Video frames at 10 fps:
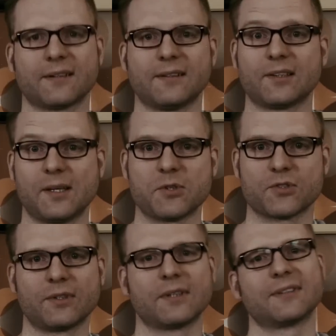nachdem ihr
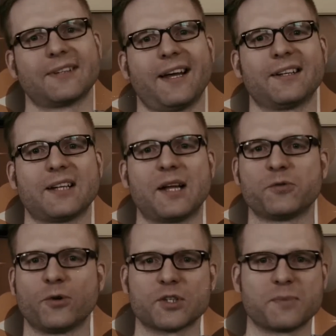schon einen kleinen
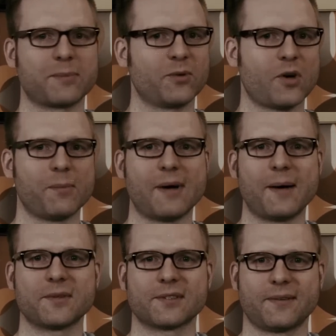Vorgeschmack bekommen
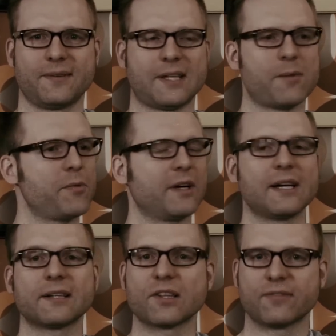habt, ich habe immer
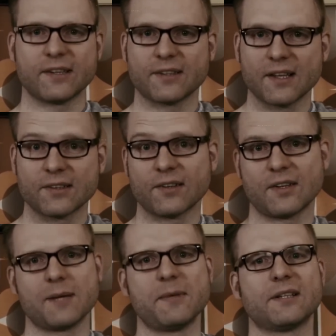gedacht, das Wasser ist das
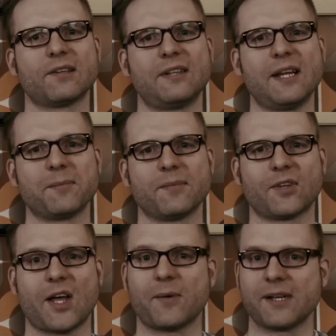Element des Lebens,
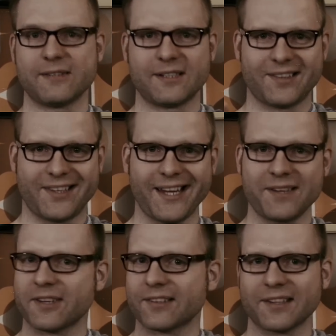aber ihr werdet
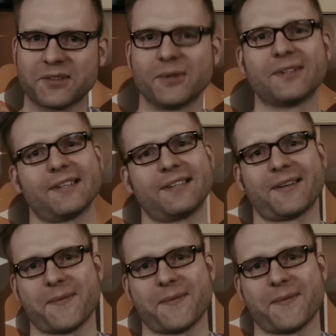sehen, Wasser tötet.